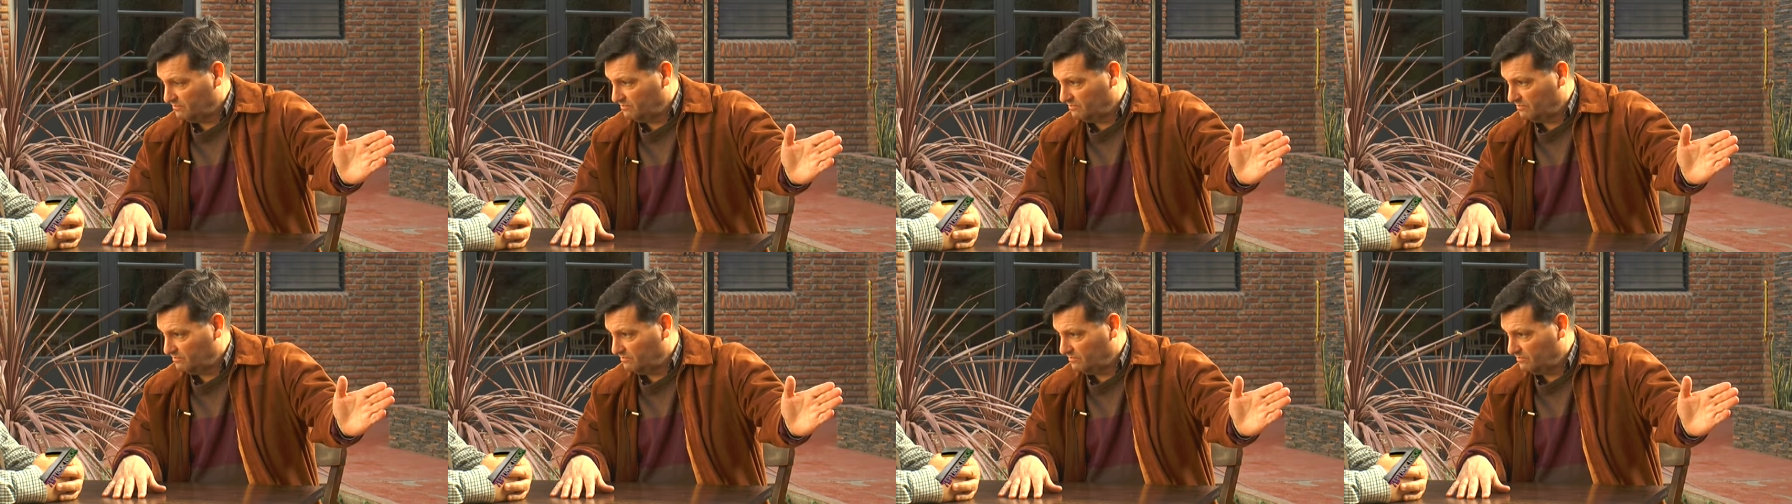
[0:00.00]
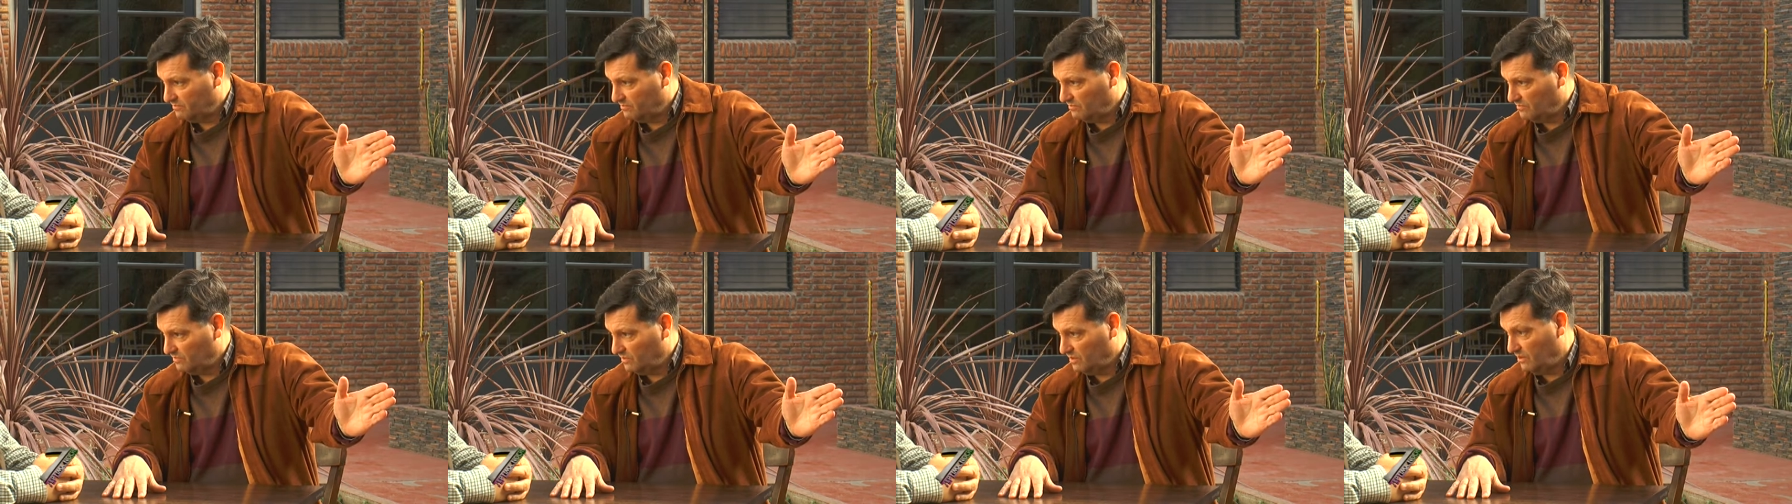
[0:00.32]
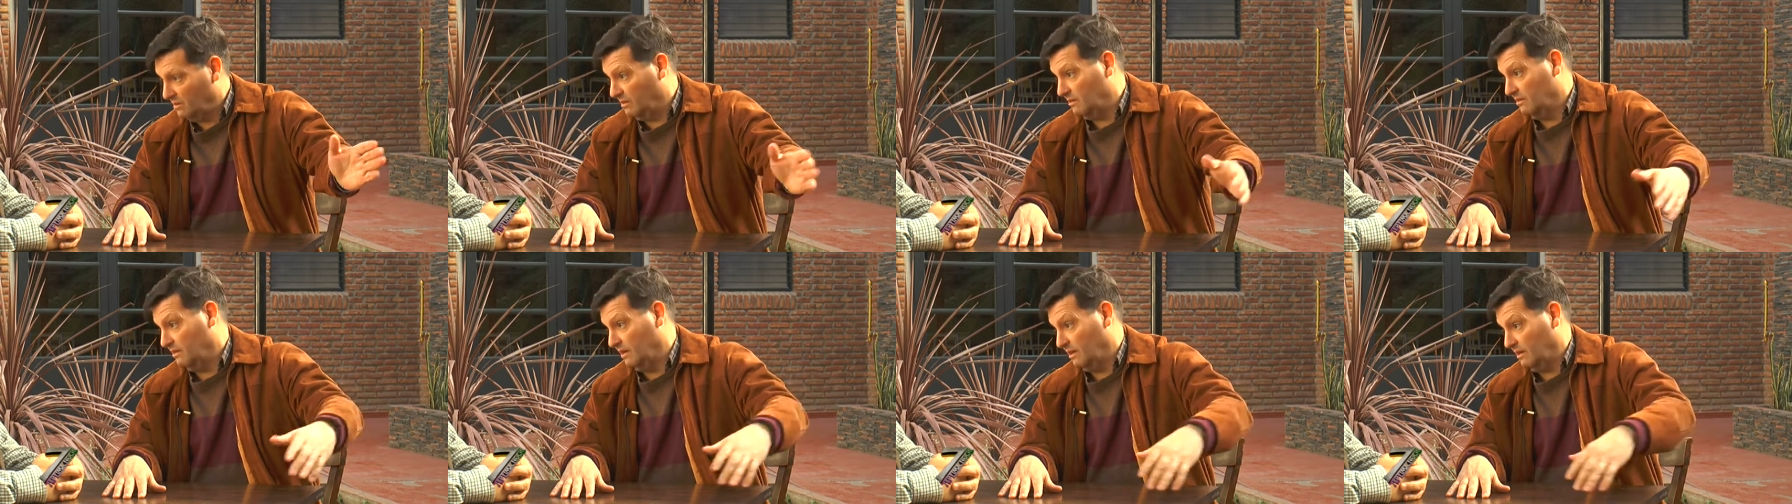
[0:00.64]
Sí.
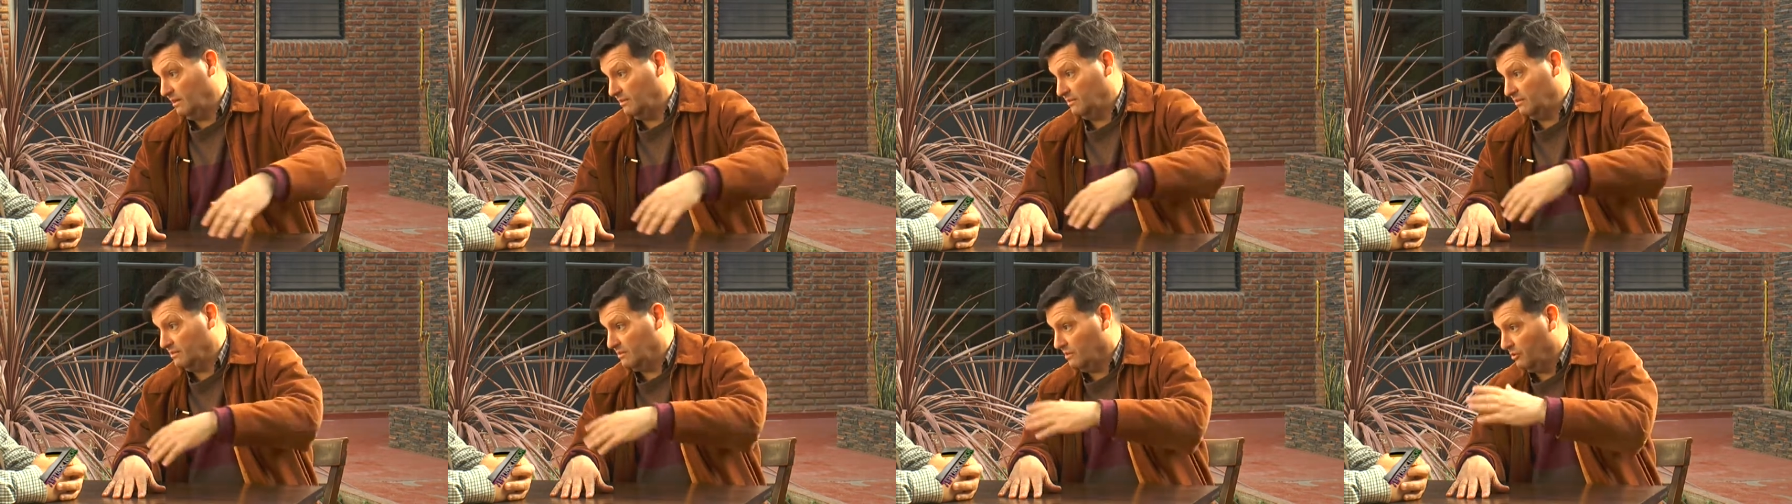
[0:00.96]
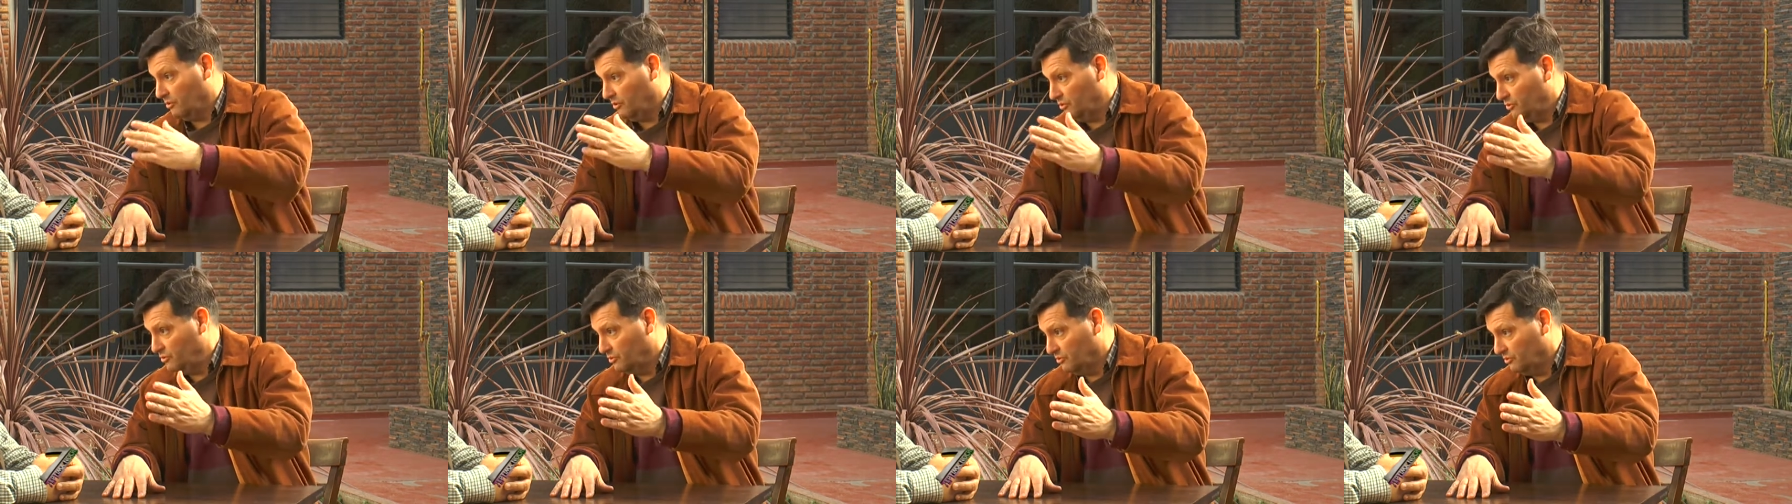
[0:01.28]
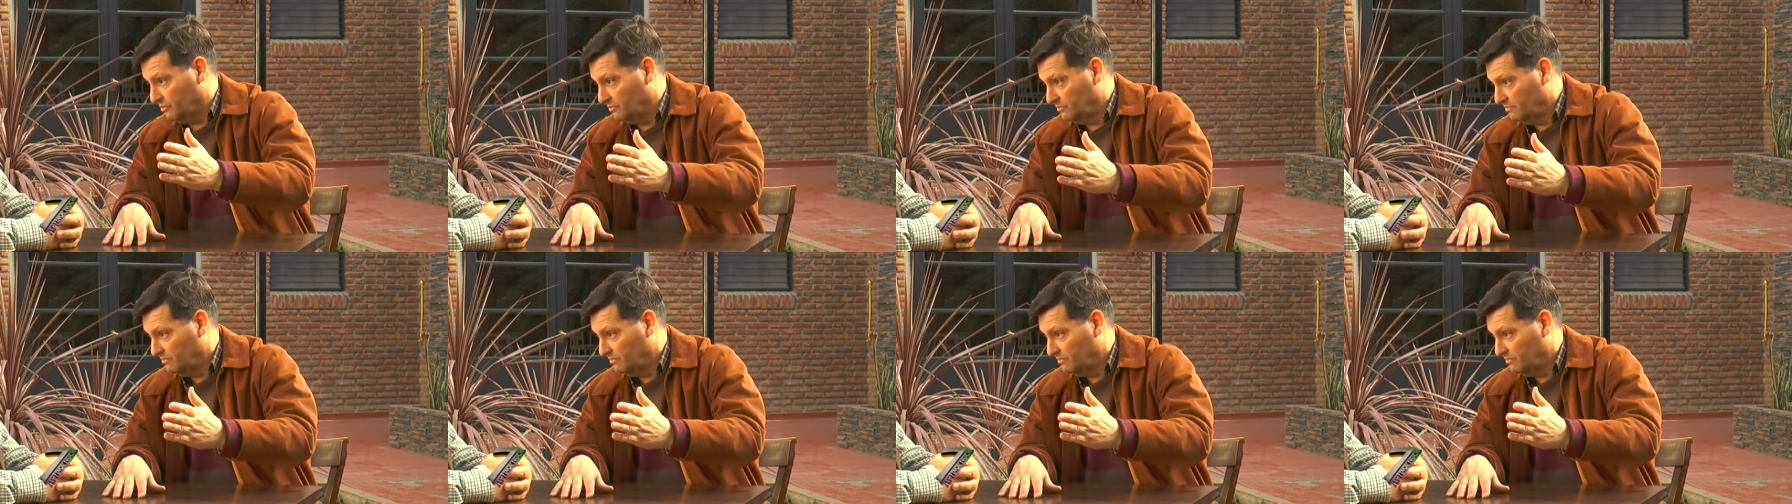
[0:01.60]
Y la gente se enloqueció.